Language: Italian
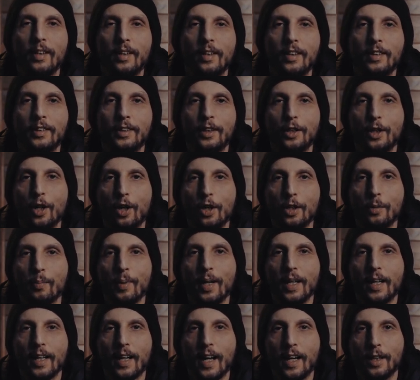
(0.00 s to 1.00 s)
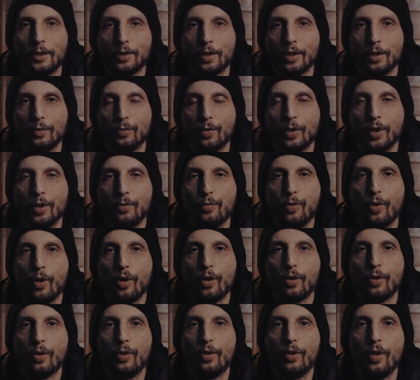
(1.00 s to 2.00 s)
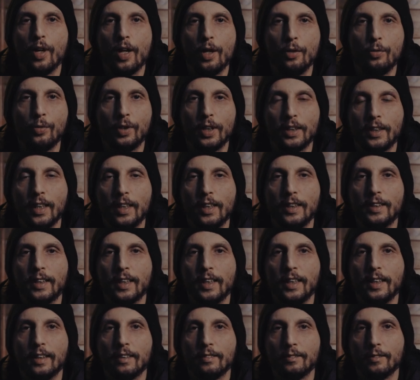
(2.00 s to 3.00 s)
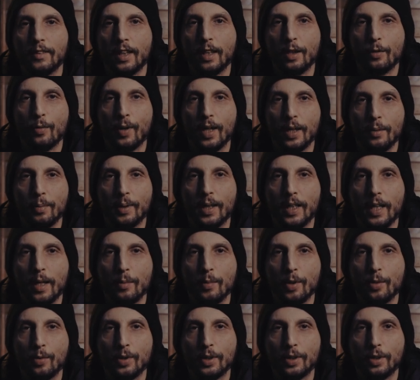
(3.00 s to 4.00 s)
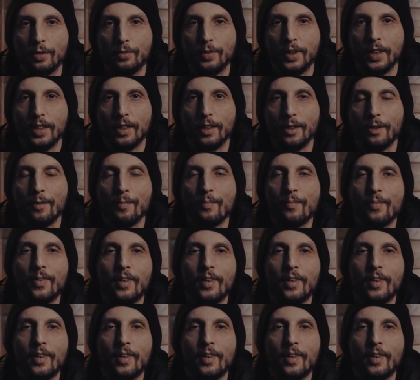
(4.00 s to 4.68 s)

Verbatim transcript: Di norma la causa del fuori fuoco è una delle tre delle quali parliamo in questo video.